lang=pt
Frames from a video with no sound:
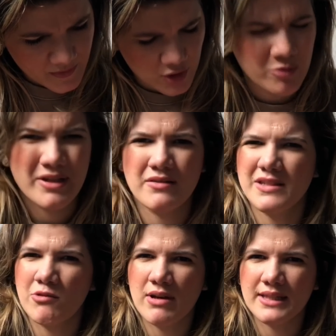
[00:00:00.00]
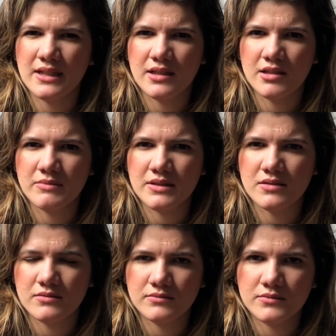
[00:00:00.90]
Se não me engano, 50 gramas.
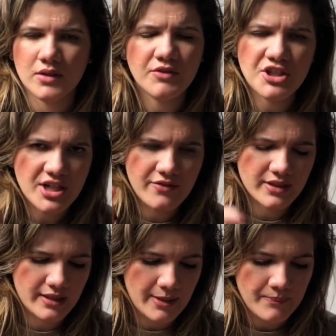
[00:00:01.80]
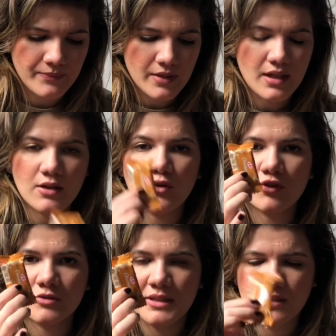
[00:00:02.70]
Vou deixar a foto aqui.
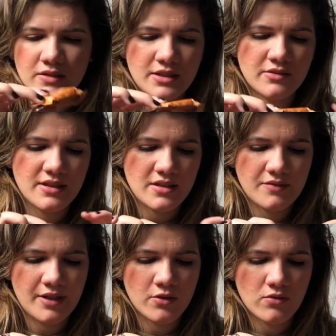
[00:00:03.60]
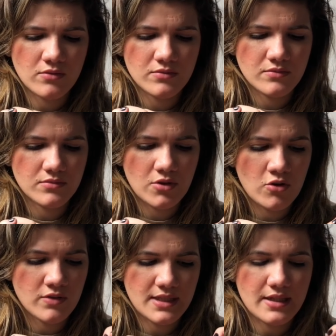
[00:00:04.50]
Os menorzinhos, eles vêm com
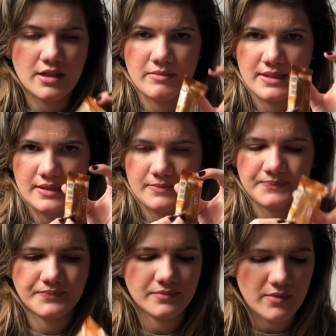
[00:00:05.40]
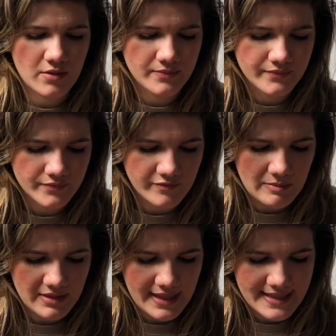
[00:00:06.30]
11 gramas. Então,
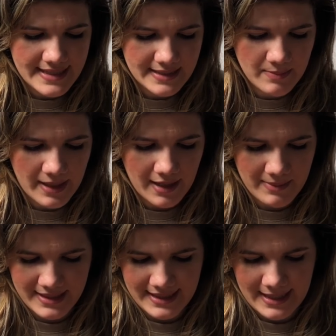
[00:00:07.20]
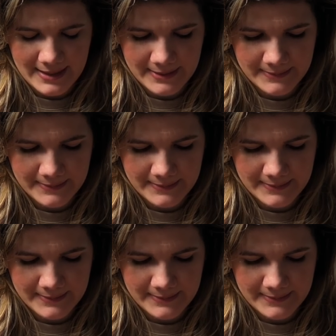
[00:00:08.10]
vamos lá, isso experimentar.